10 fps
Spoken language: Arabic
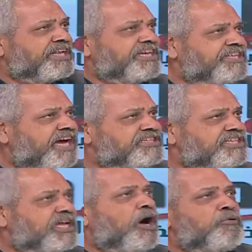تقضي
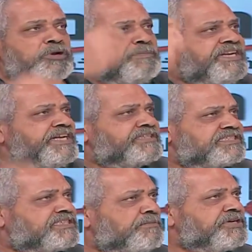حاجتها او البنت
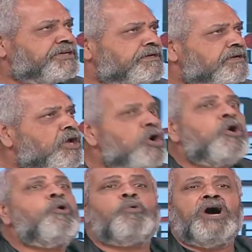الصبيه ليه
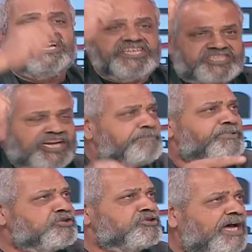بالشارع وين الشاب
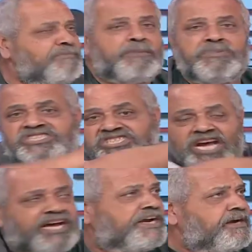بده يتحمل
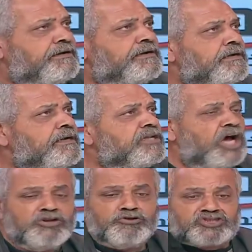بالشارع
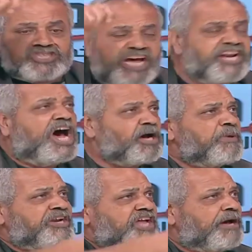لأنه الشارع
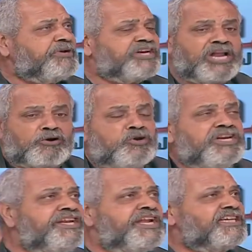أكبر تعبير
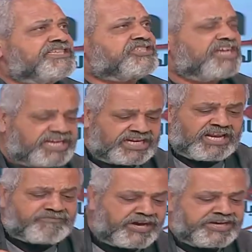لكل الناس الشارع
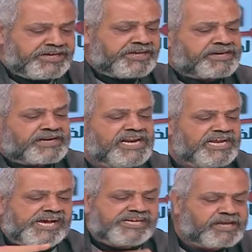للفقير
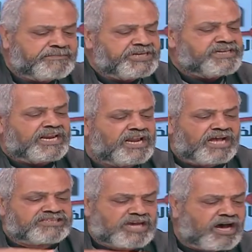للآدمي
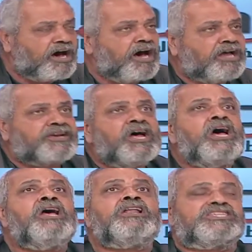للازعار
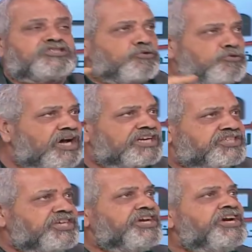
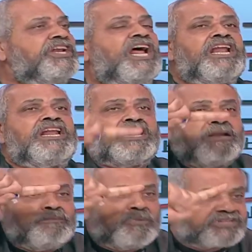للسكرجي
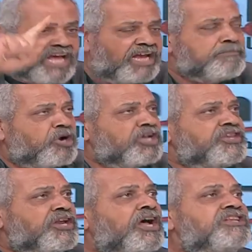للمتاع
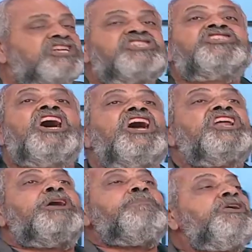المخدرات
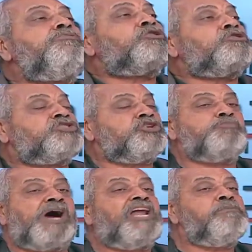الشارع بيحمي كل شيء
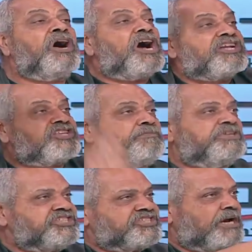وبيعلمك أكثر من
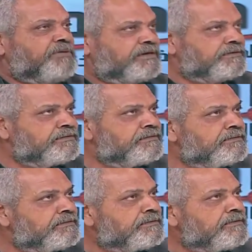الجامعة
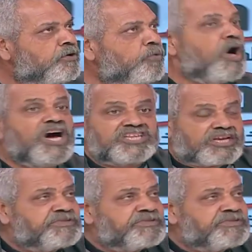وأكثر